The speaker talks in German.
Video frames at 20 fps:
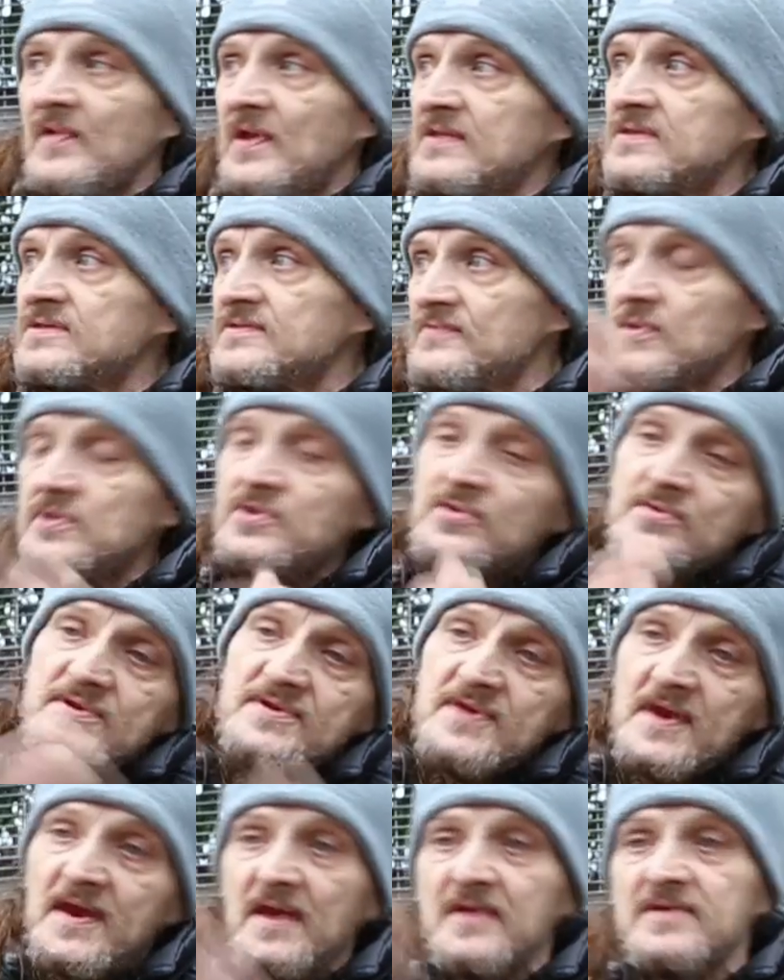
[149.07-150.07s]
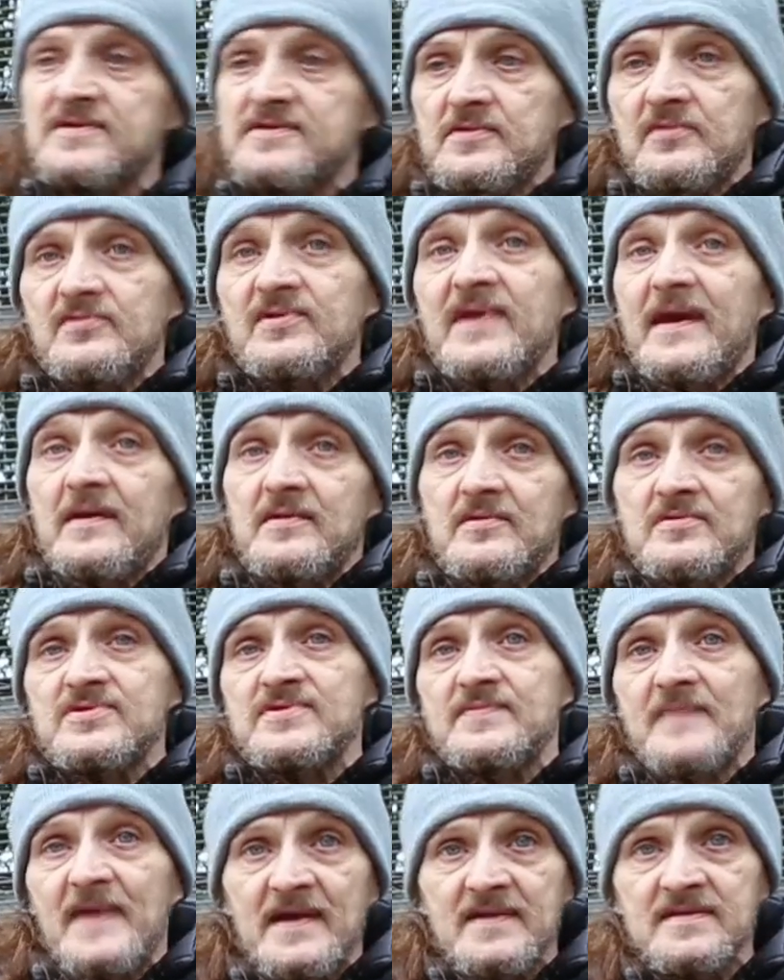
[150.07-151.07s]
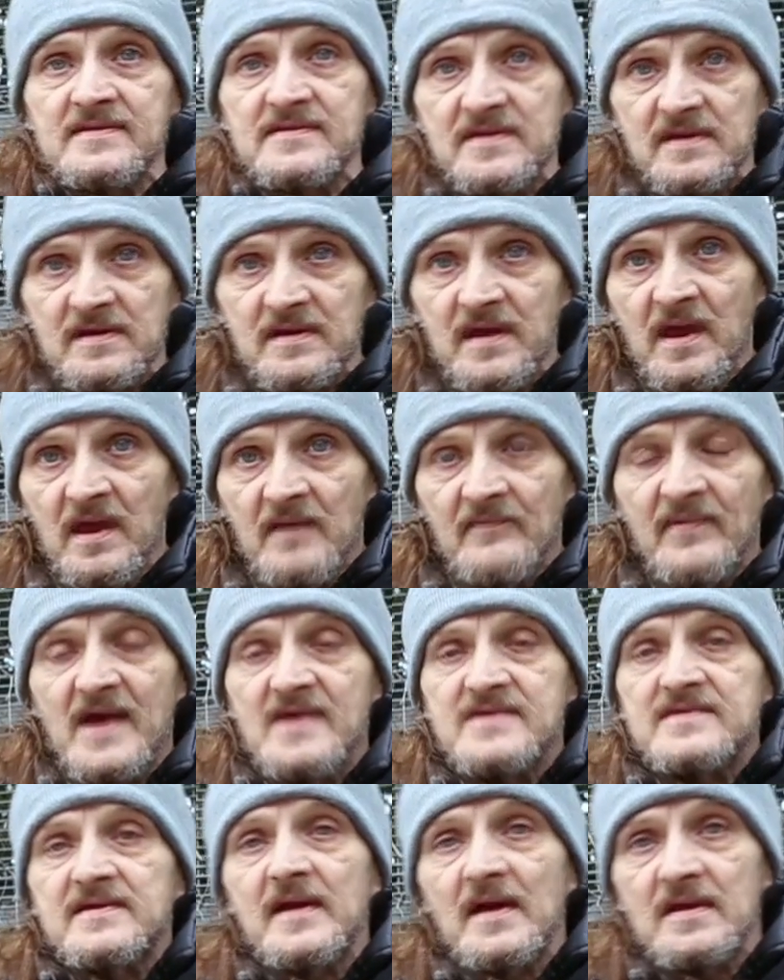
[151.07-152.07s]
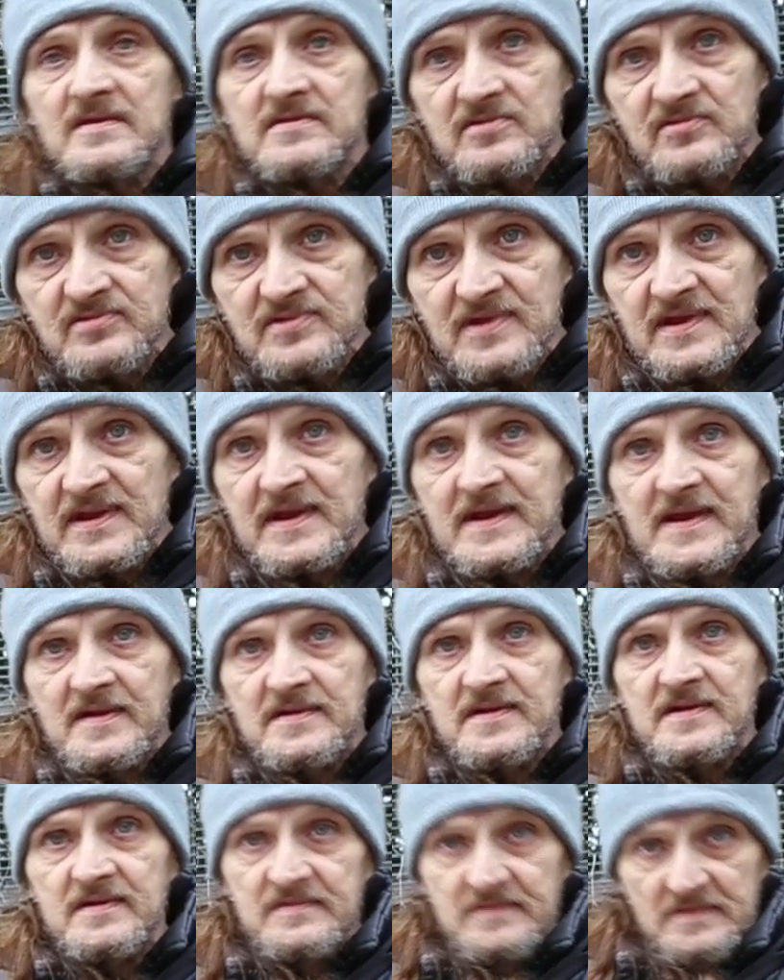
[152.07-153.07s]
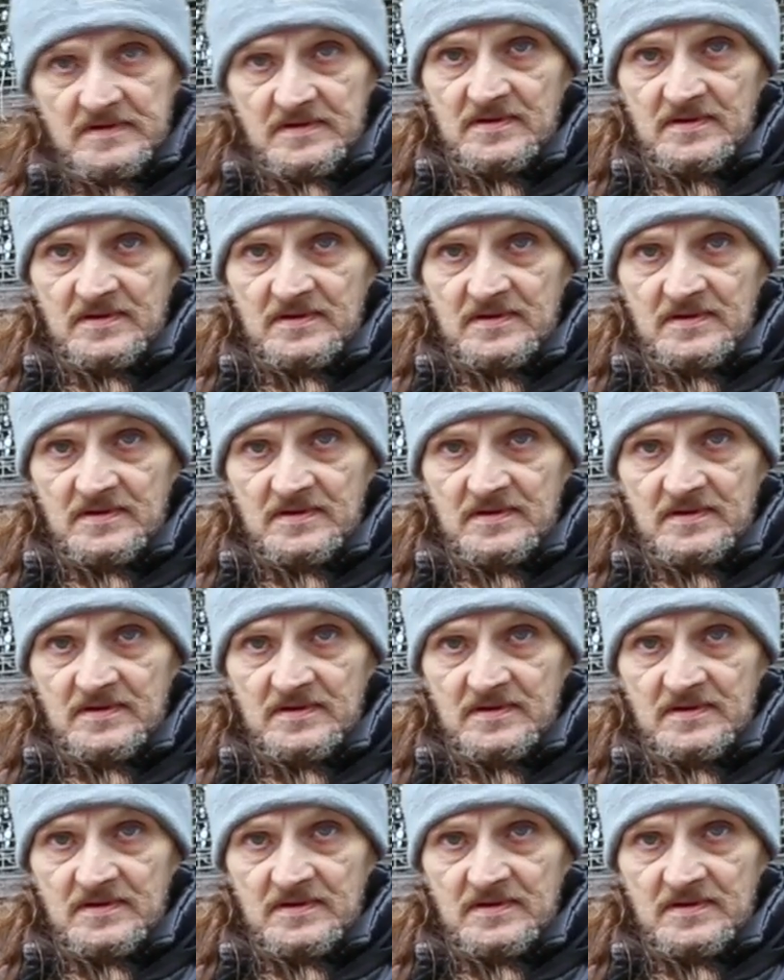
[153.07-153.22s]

waren zwischen 16 und 21. Was kannst du da lernen?